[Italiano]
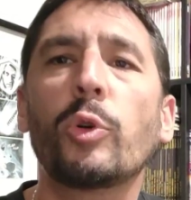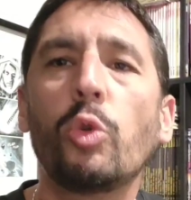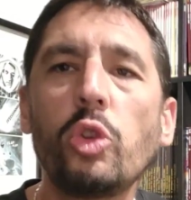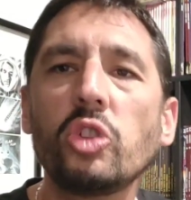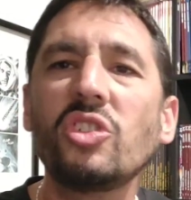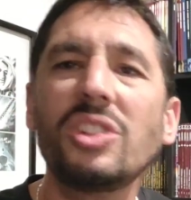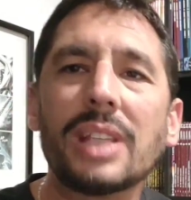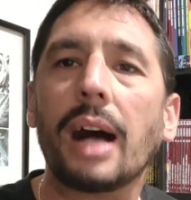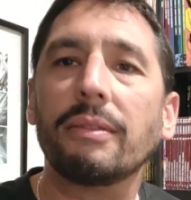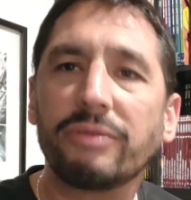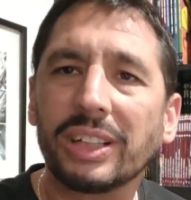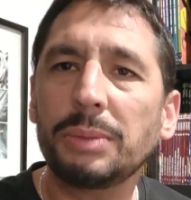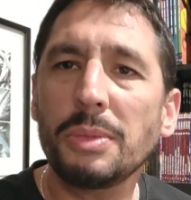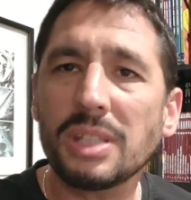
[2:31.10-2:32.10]

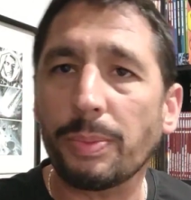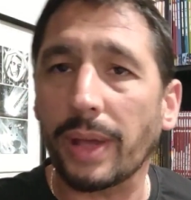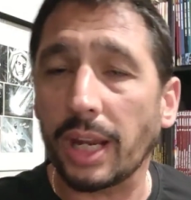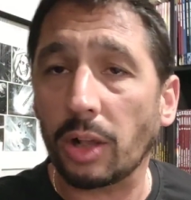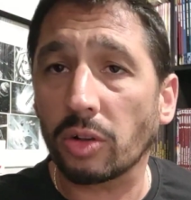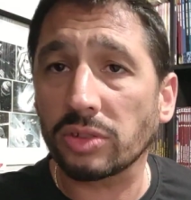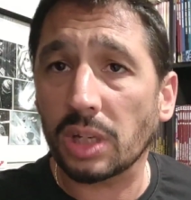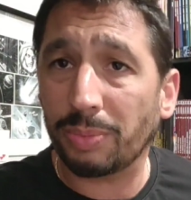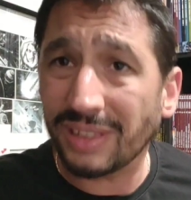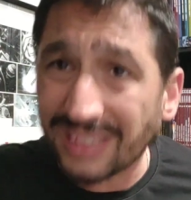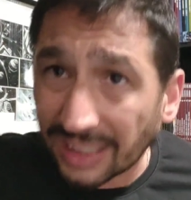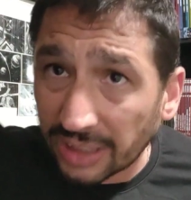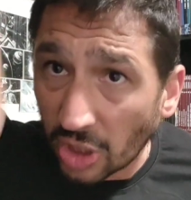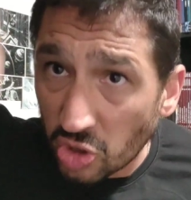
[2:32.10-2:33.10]
curiosità. Fatemi sapere cosa ne
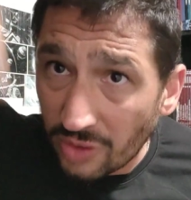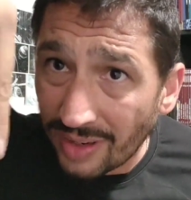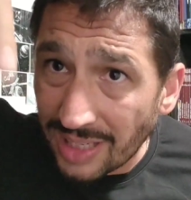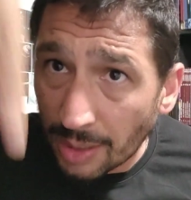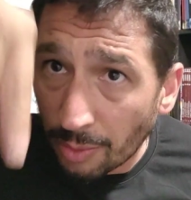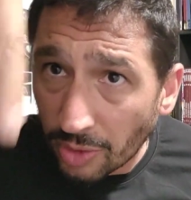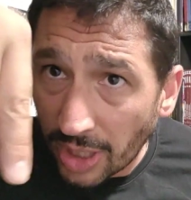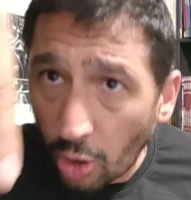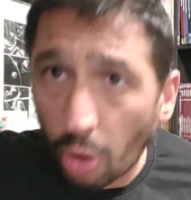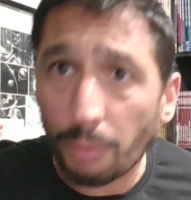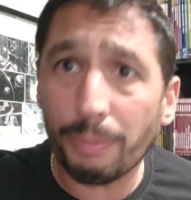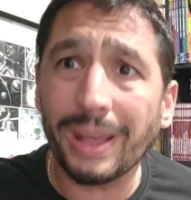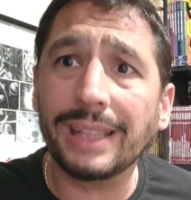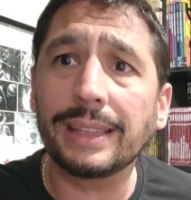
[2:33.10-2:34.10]
pensate, ci vediamo nei
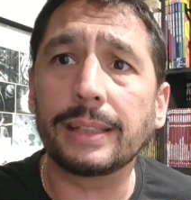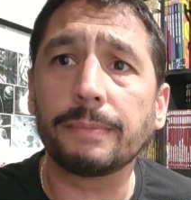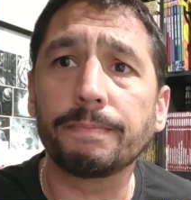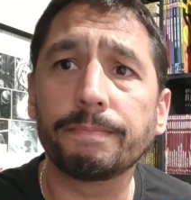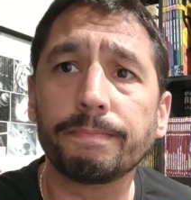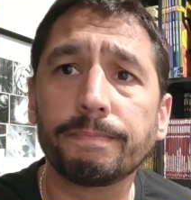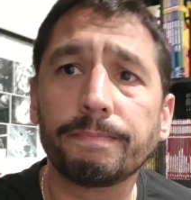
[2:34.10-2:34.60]
comment.